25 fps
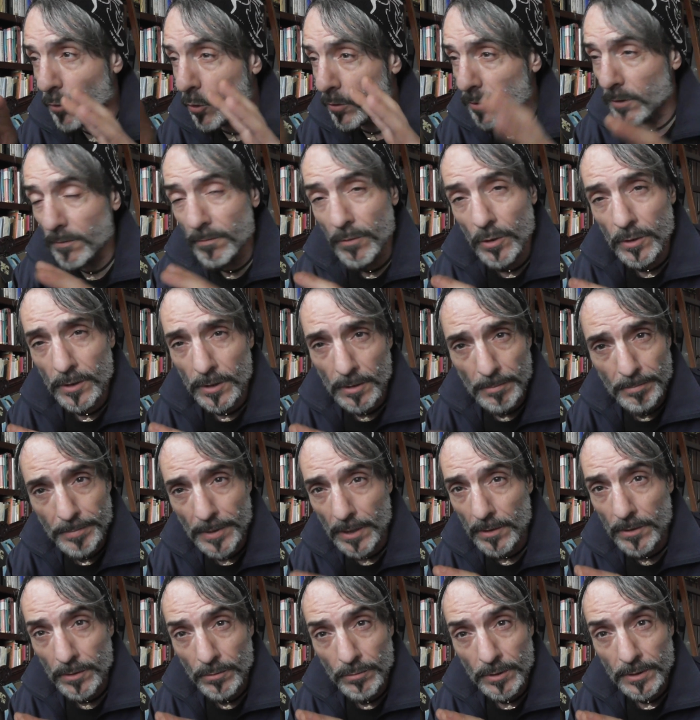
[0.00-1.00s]
Ogni volta che
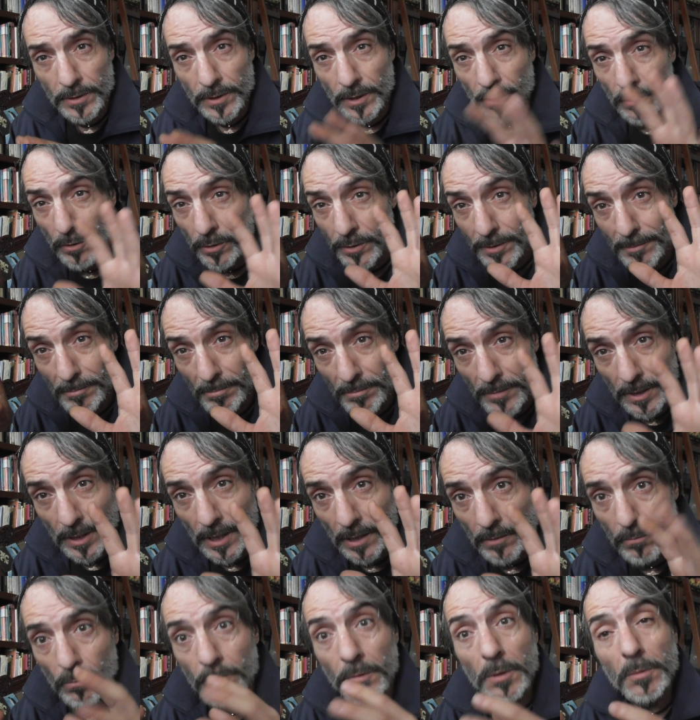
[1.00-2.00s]
parlo di queste cose, mi
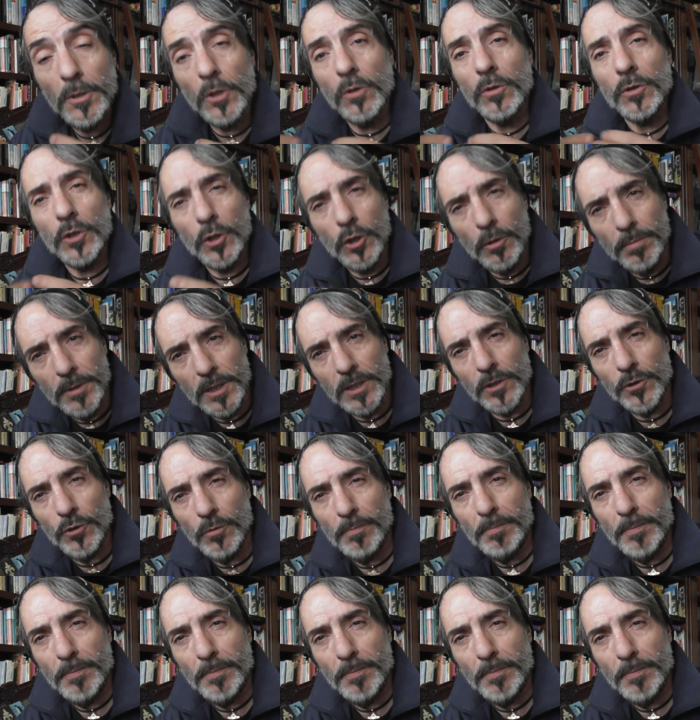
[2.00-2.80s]
ra- mica lo dico perché ho